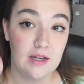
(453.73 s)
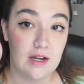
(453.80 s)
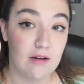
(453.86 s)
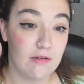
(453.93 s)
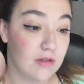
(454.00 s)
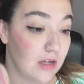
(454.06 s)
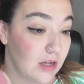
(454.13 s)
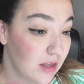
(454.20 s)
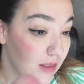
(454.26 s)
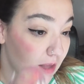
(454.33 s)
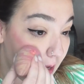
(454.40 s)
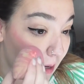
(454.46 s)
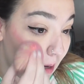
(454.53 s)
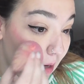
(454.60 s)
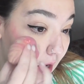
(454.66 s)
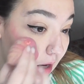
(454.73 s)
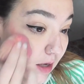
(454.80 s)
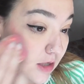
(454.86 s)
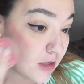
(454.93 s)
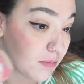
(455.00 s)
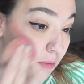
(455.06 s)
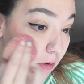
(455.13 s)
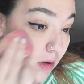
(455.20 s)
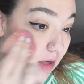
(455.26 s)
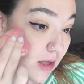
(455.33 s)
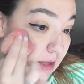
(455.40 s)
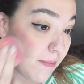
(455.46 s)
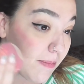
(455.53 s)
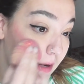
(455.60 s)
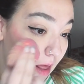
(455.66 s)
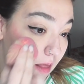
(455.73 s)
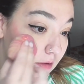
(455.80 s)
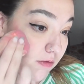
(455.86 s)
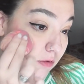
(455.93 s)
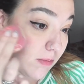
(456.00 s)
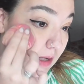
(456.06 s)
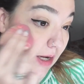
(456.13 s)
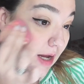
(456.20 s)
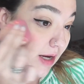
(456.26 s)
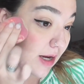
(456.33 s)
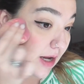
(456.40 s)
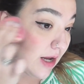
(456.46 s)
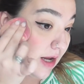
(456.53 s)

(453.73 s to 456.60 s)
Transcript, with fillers: a utilizar la esponjita para difuminar.